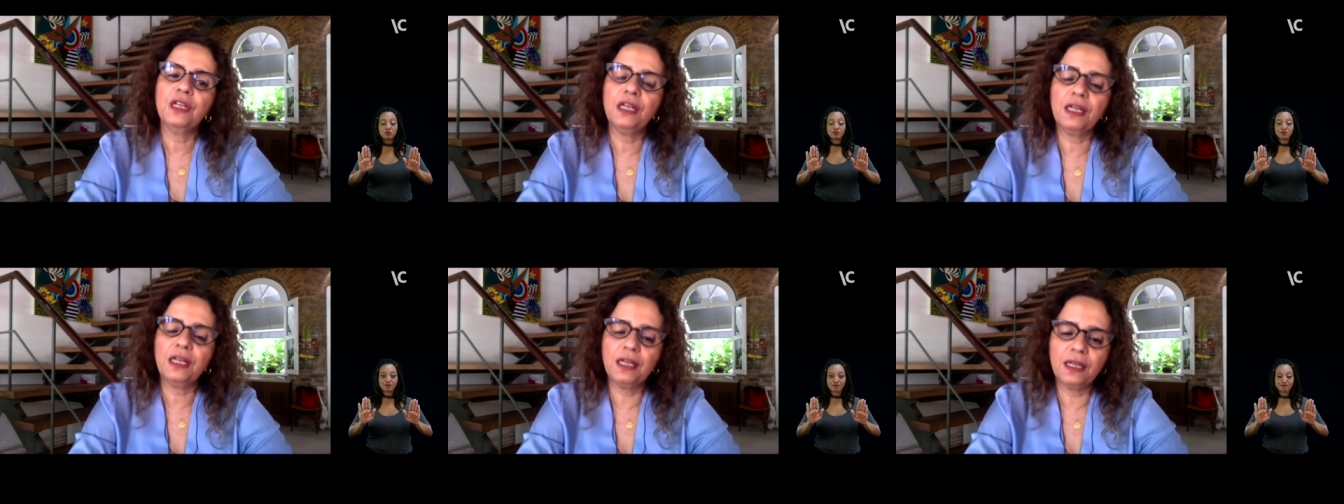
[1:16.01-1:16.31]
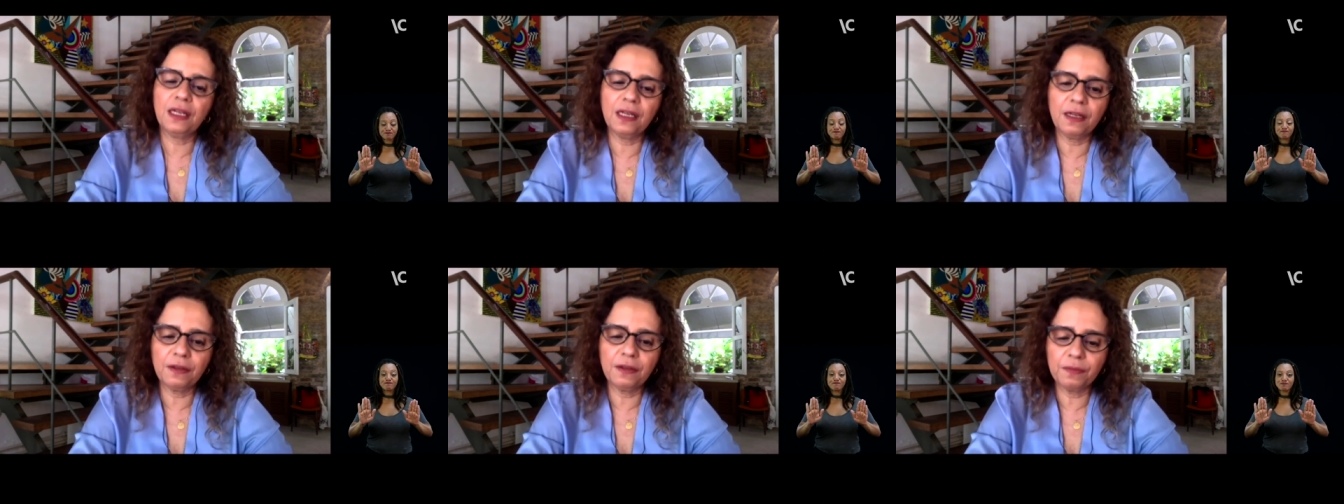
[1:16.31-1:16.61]

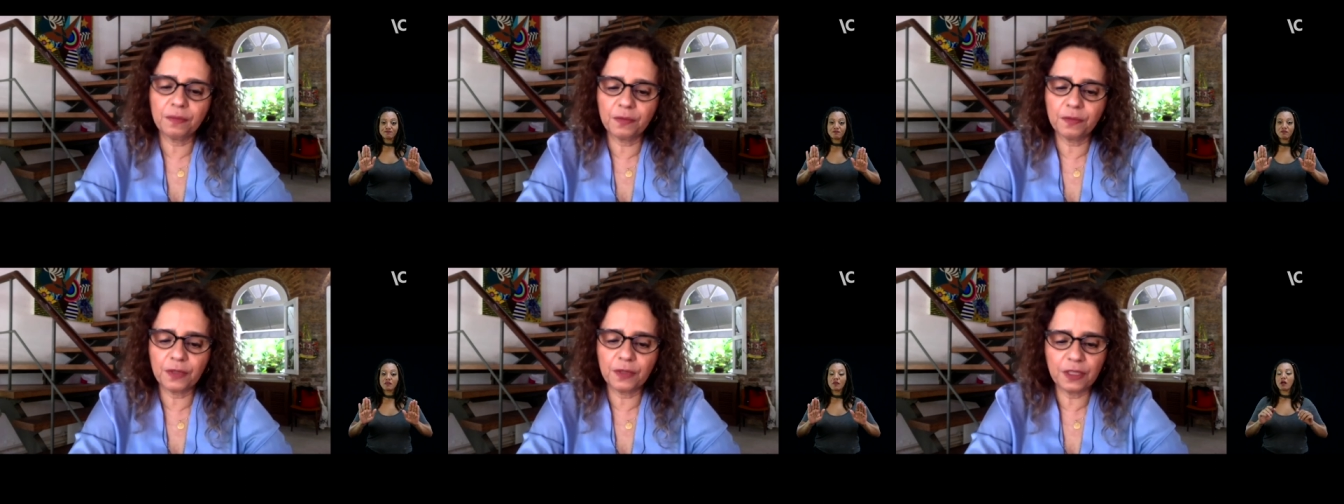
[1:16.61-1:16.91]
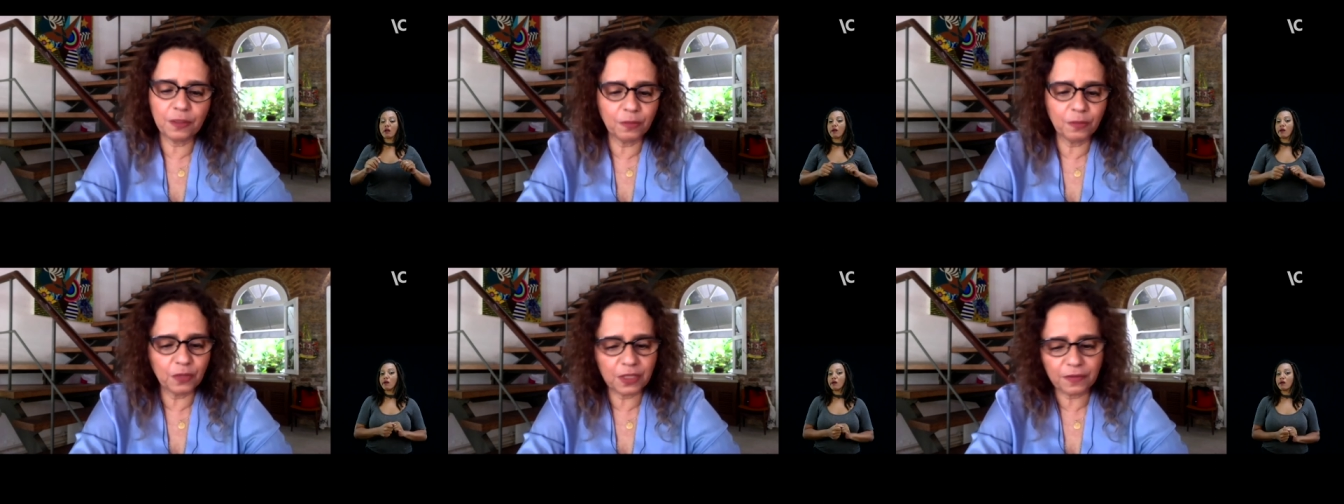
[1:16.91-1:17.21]
eh,
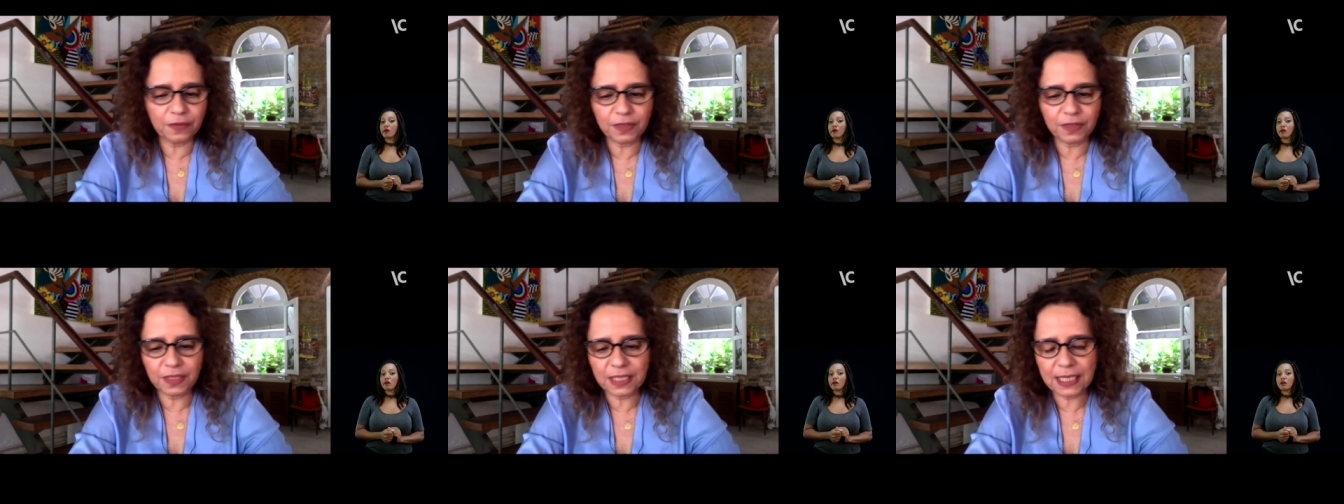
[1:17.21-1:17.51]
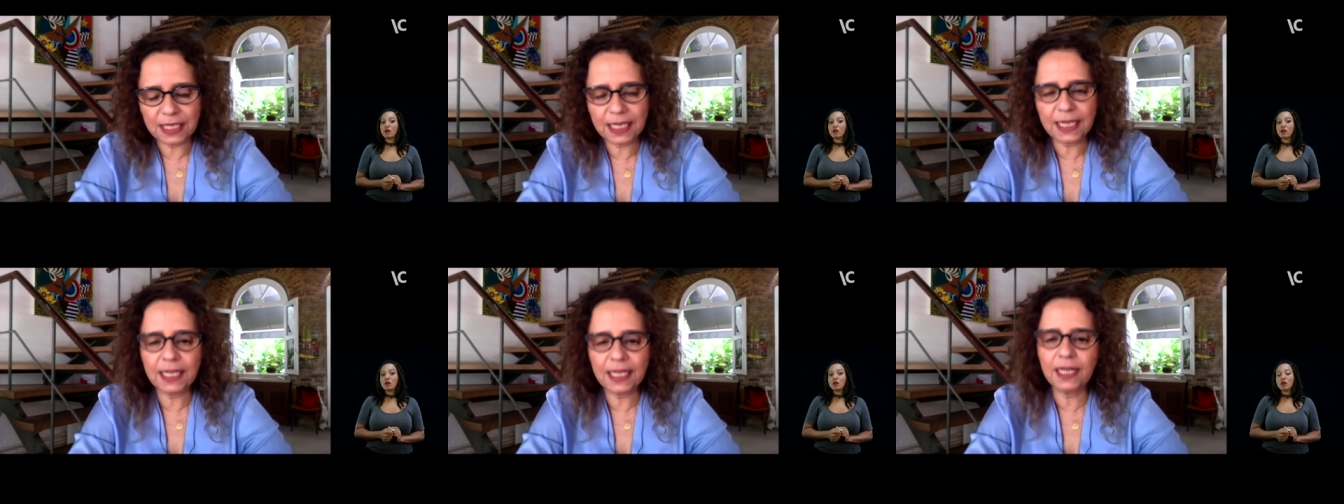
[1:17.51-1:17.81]
íamos ao
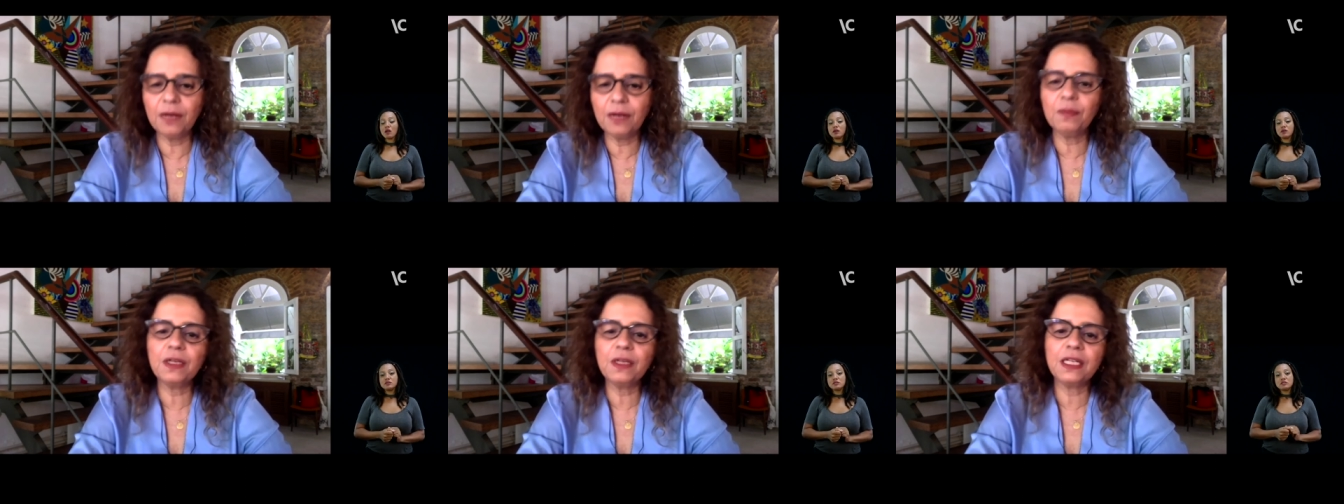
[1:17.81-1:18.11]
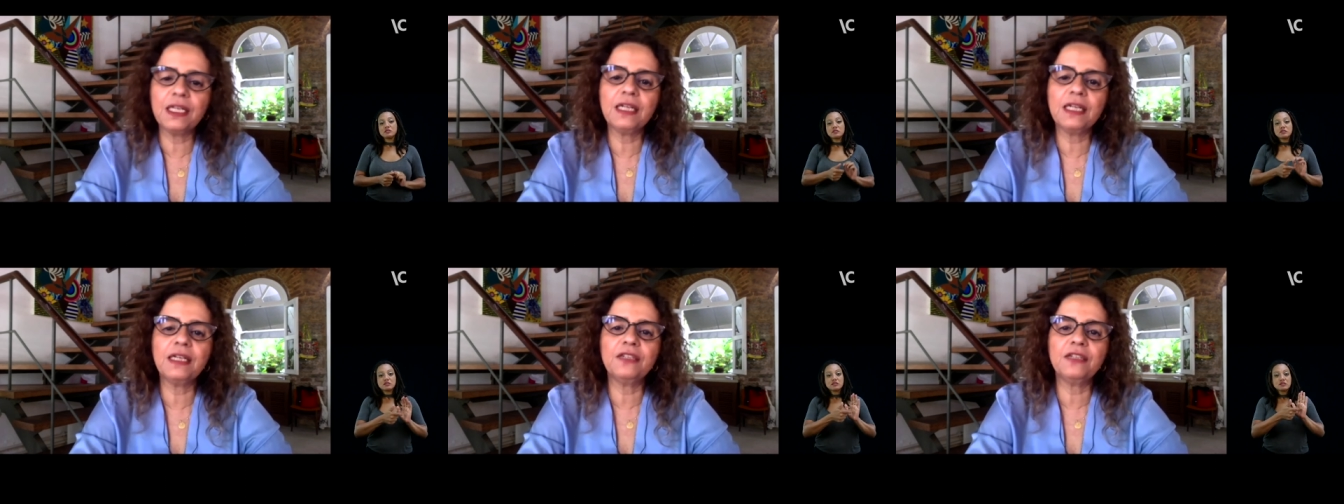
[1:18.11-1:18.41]
cinema,
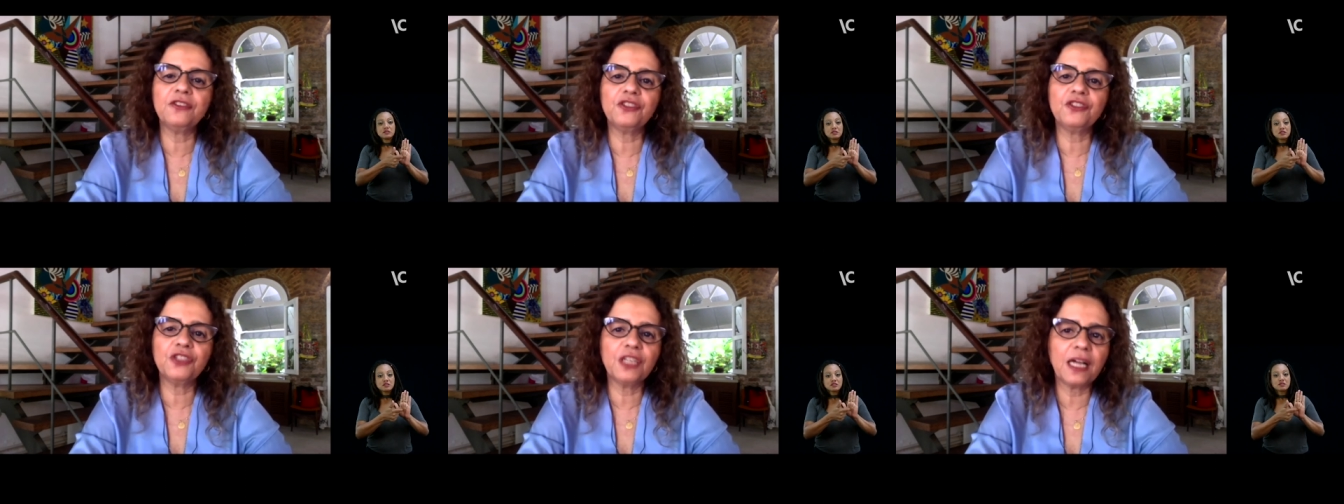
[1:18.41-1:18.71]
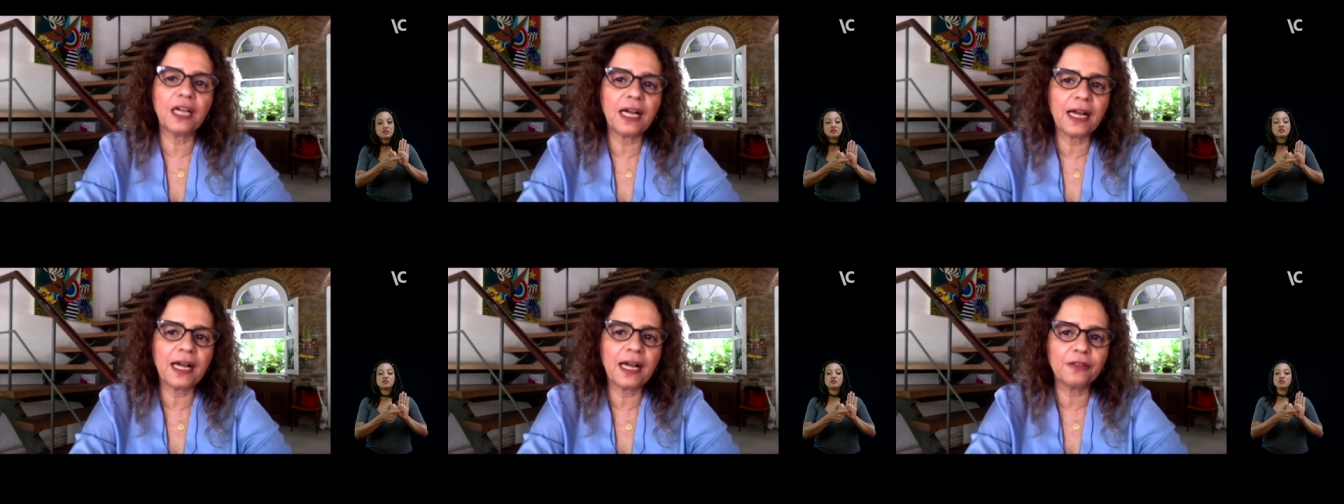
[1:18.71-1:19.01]
né,
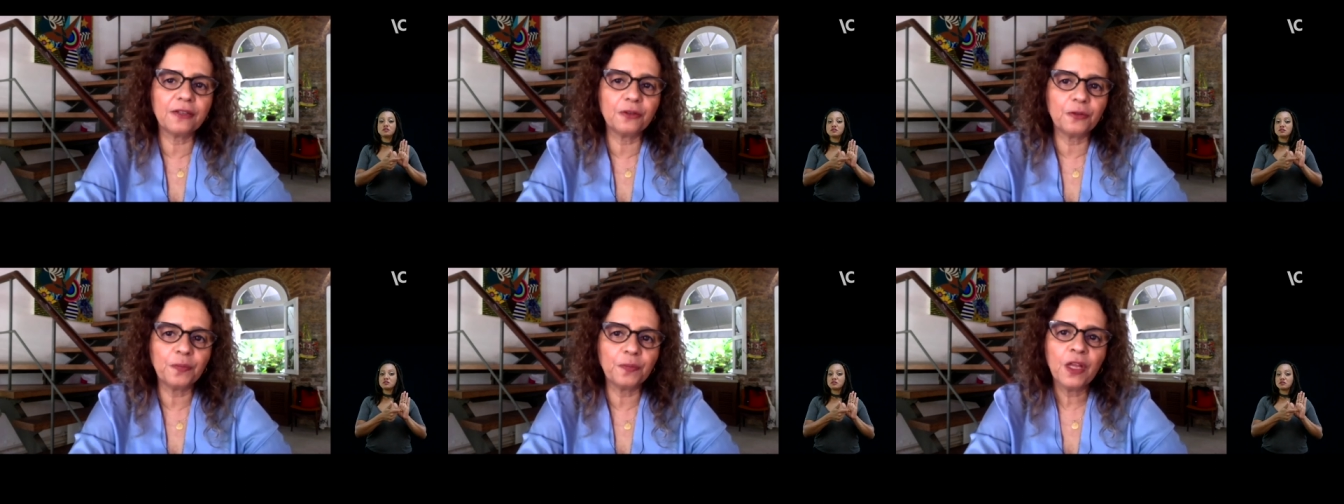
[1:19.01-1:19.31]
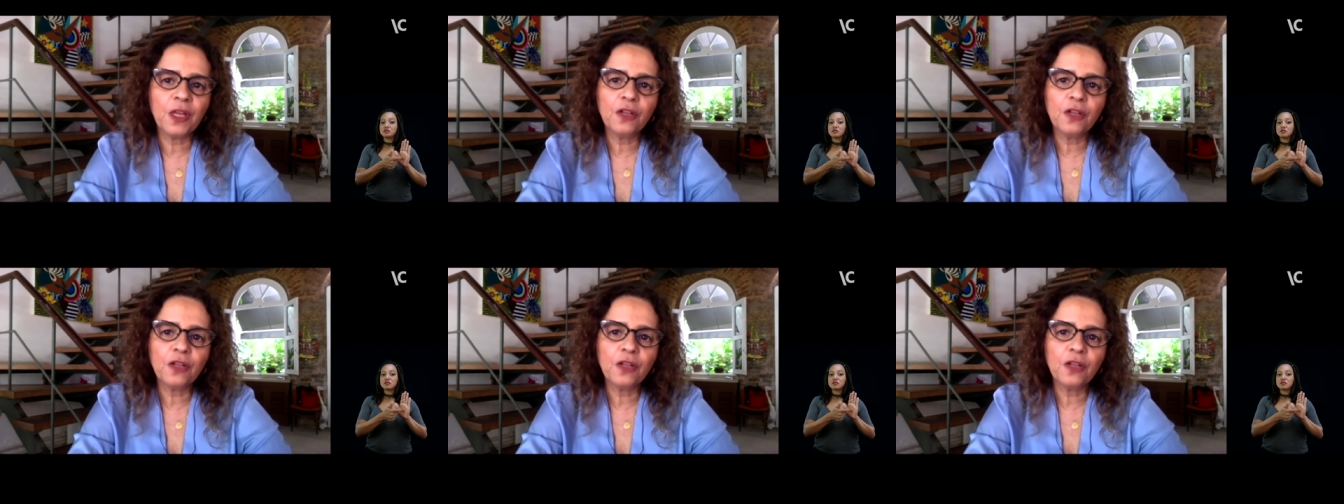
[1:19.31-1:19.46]
teatro,